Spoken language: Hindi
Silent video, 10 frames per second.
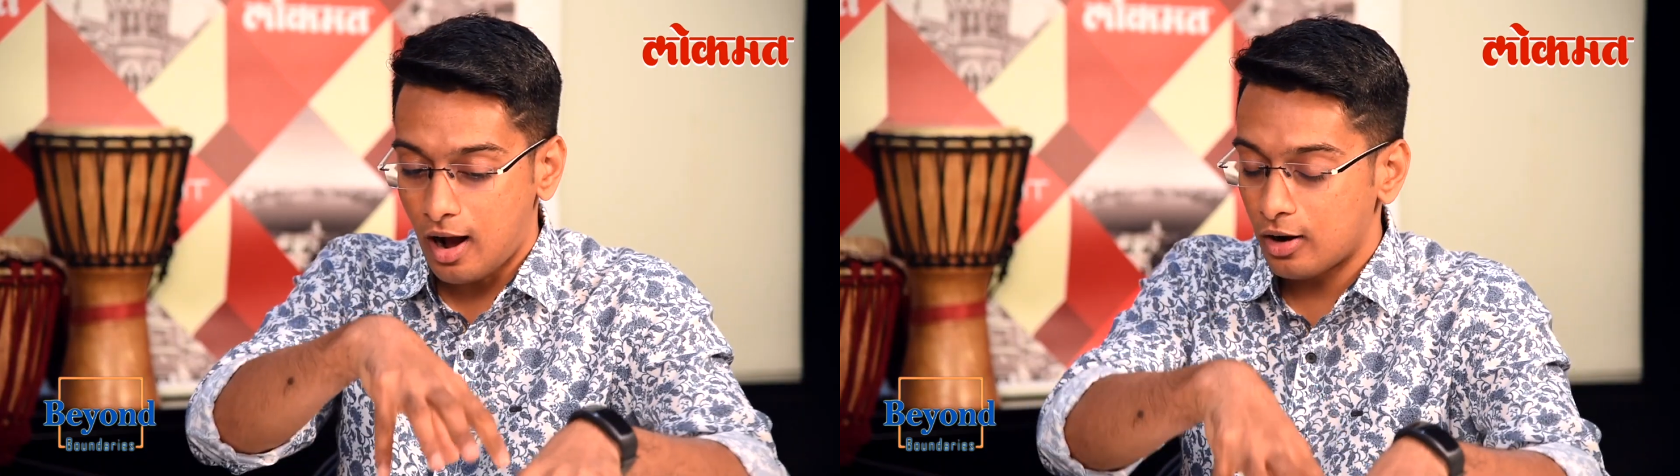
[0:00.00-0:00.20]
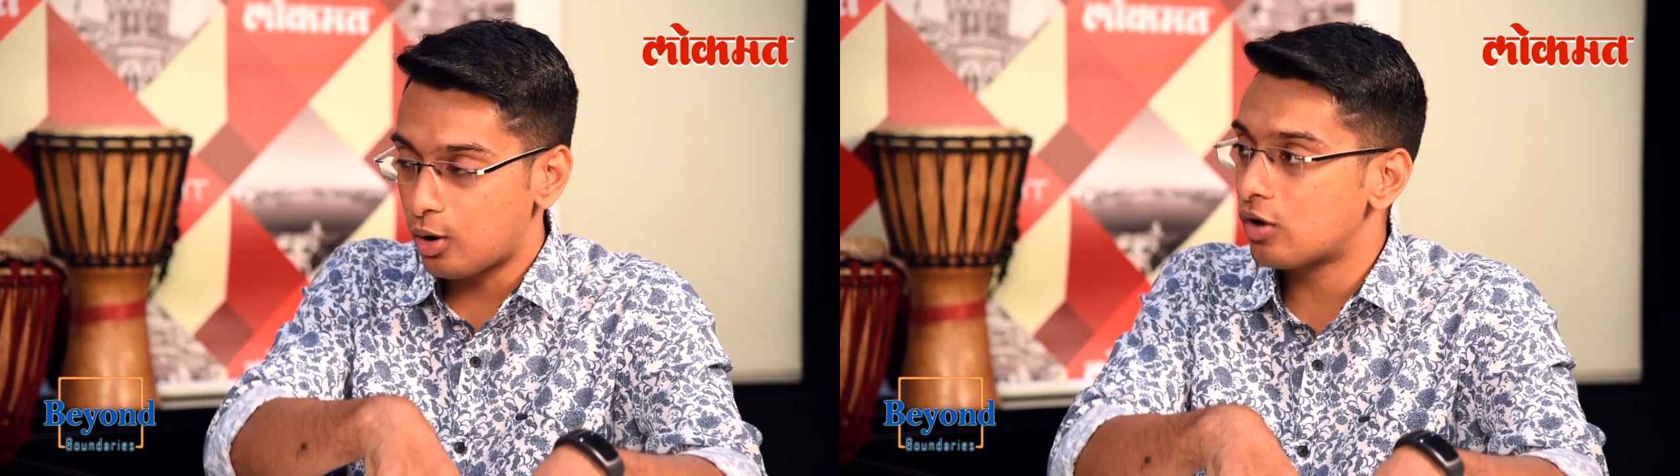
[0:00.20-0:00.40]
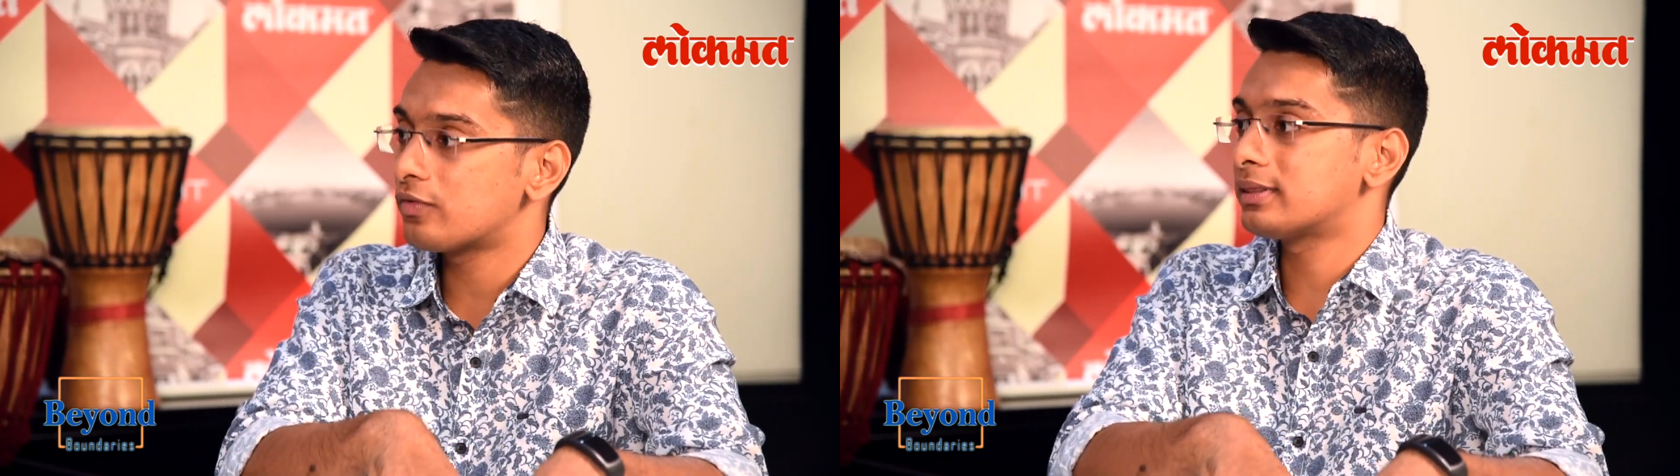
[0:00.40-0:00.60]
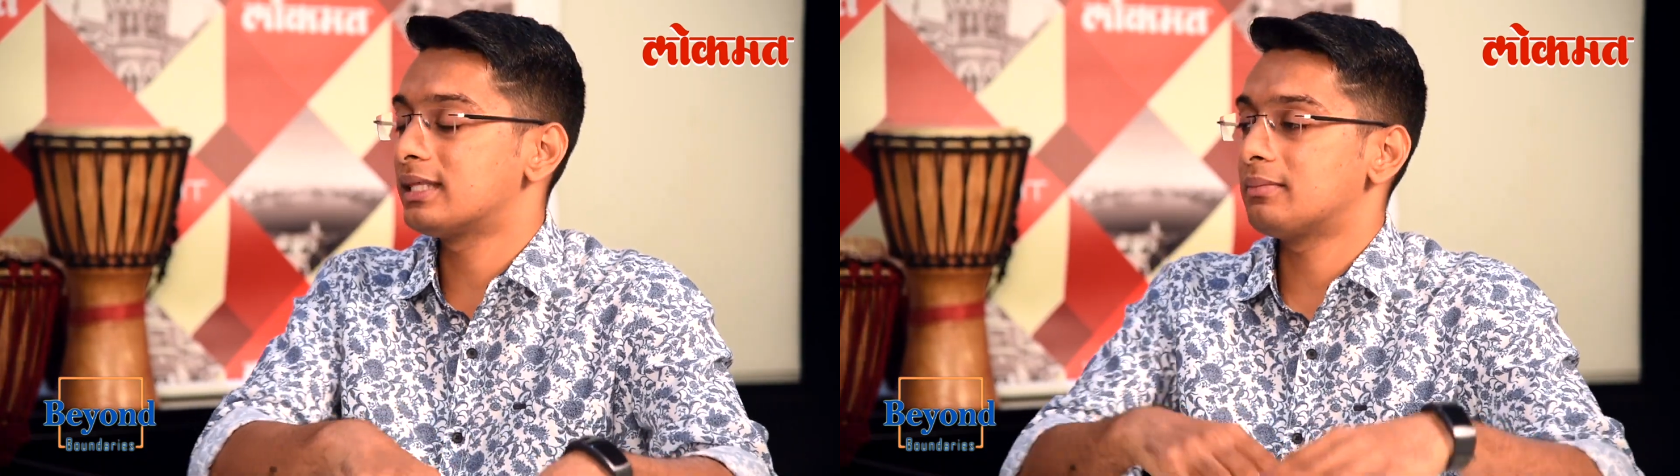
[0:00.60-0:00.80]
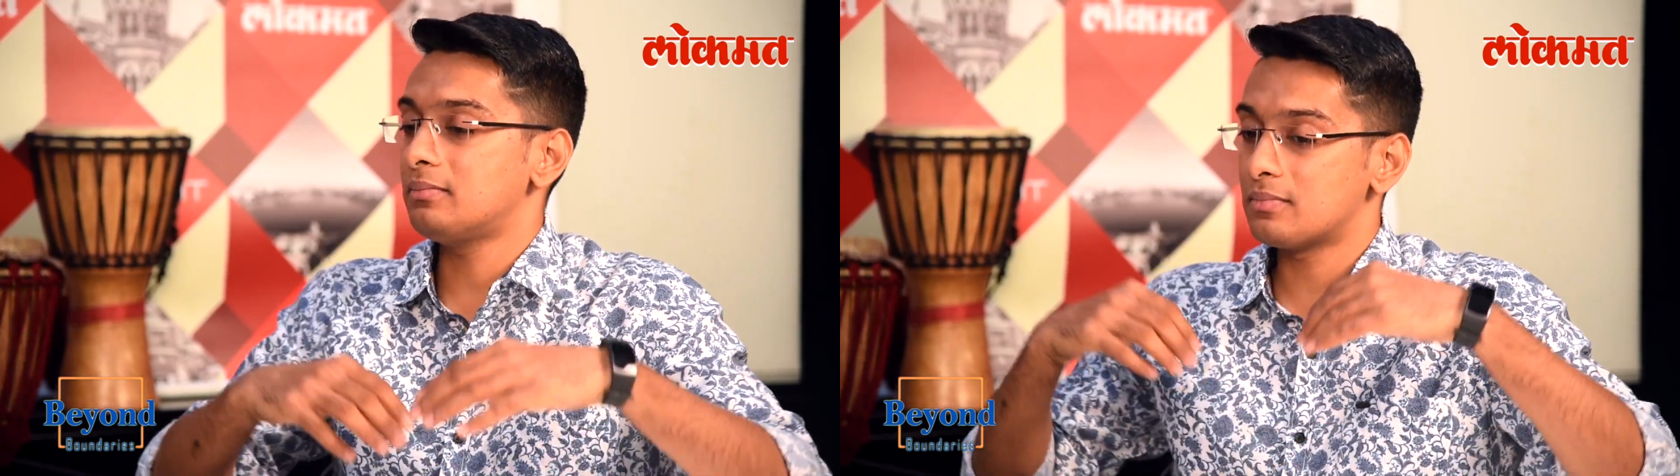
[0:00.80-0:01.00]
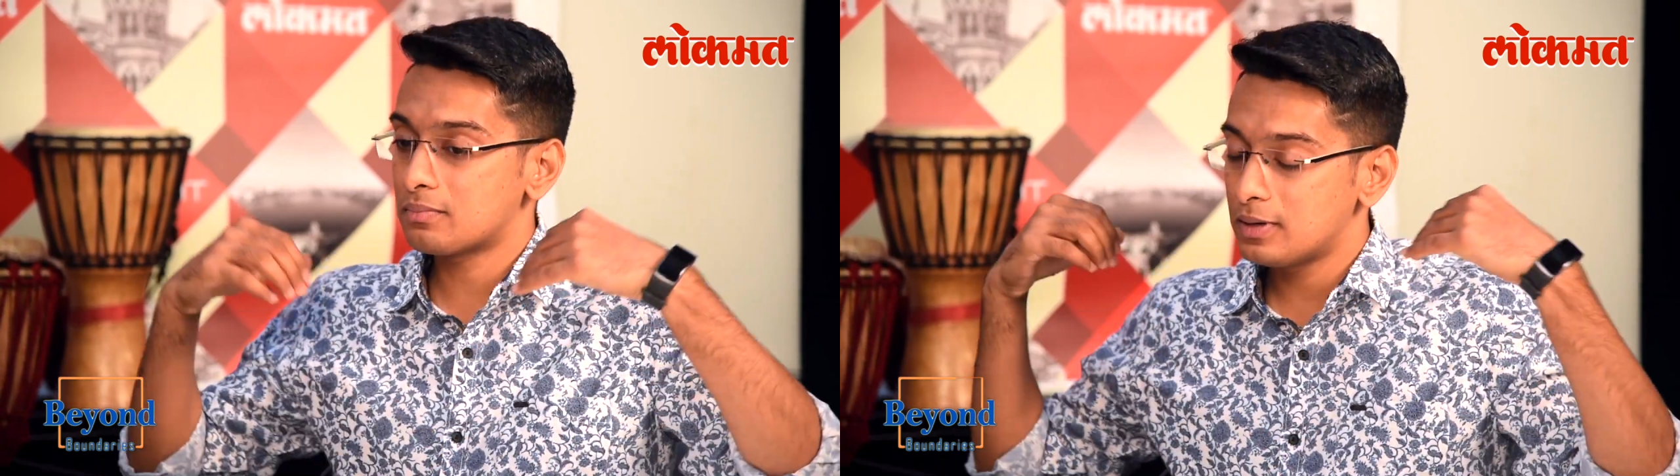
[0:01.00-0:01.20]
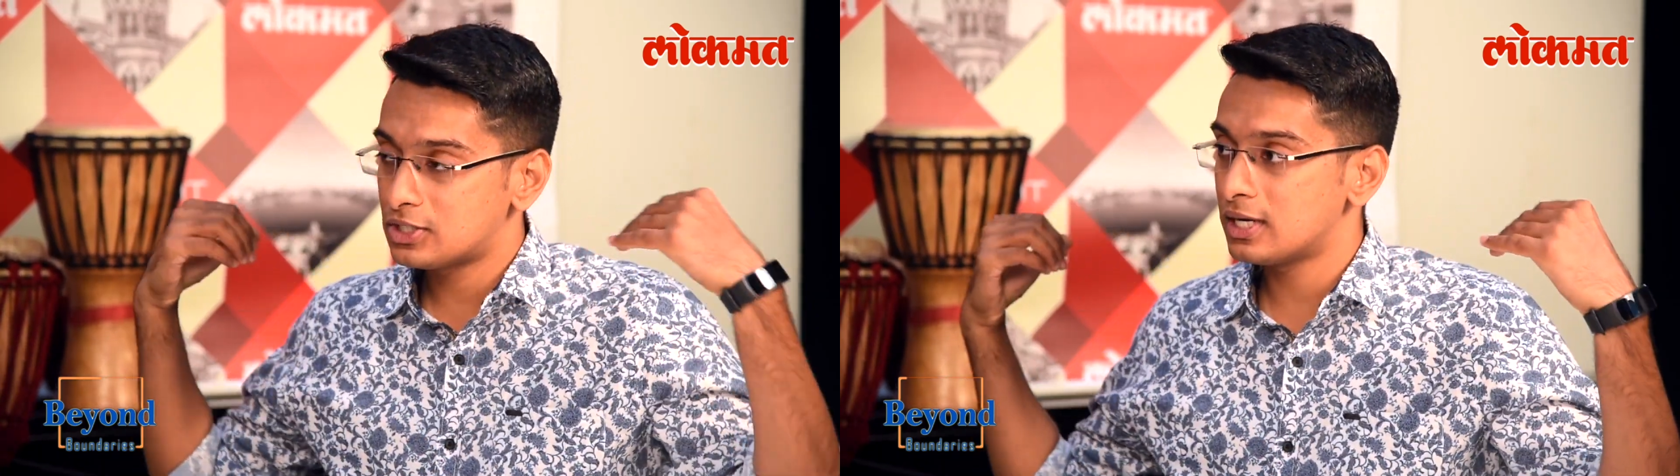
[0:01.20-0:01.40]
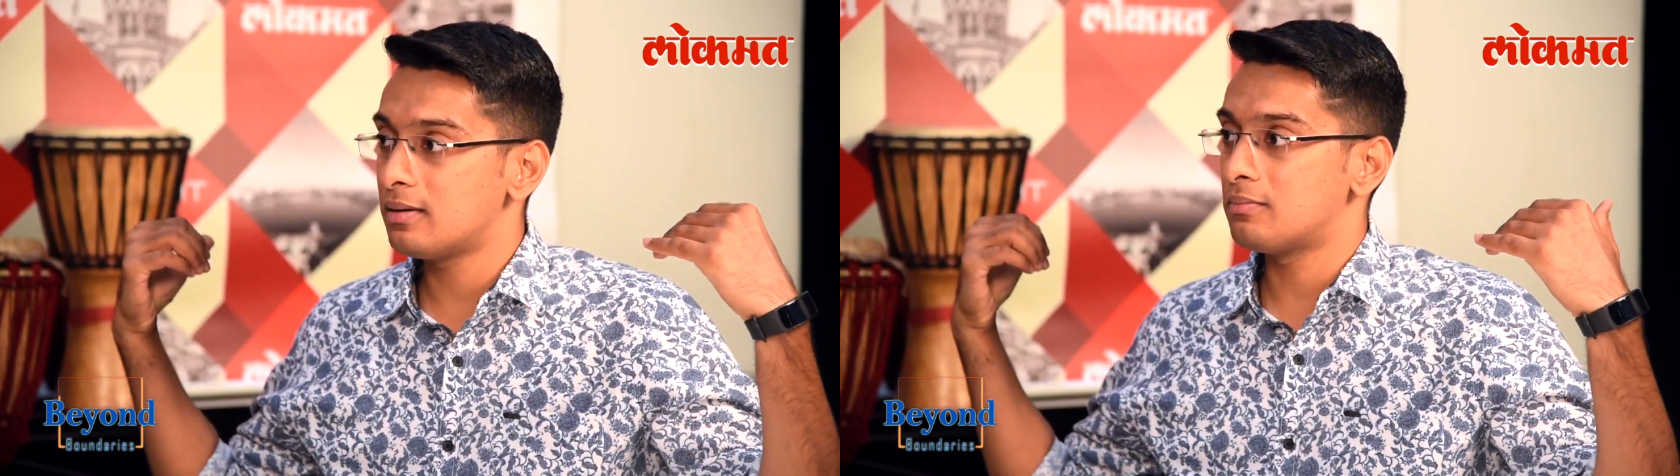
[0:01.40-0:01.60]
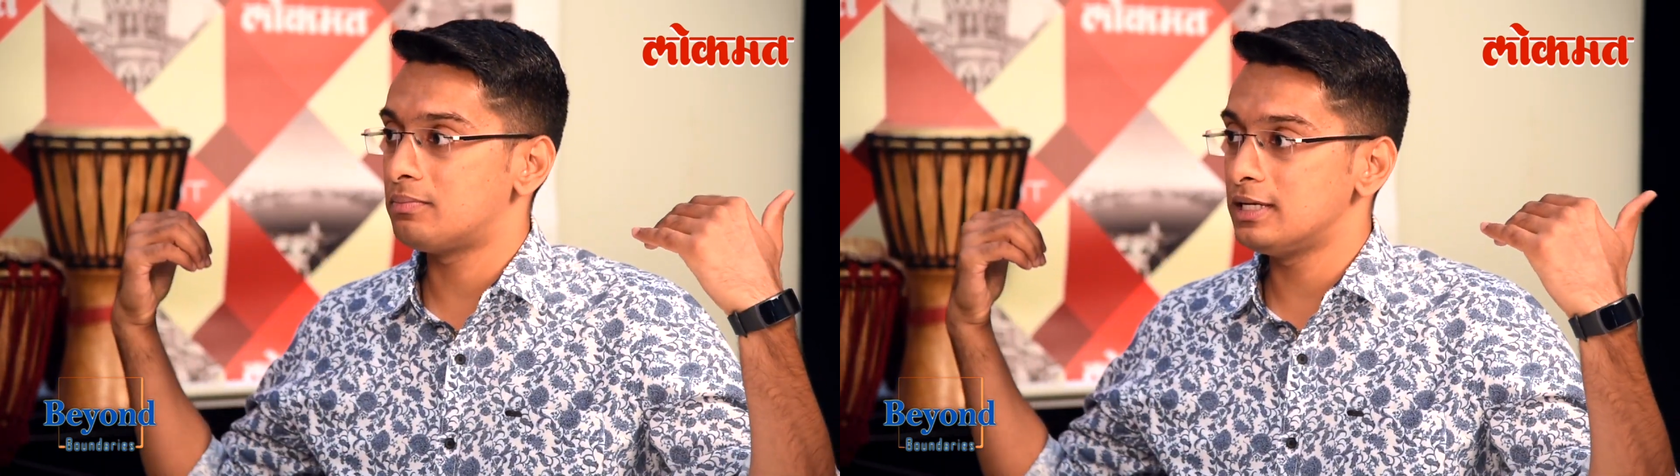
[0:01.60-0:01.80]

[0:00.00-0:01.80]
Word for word: अलॉन्ग विद देम पीछे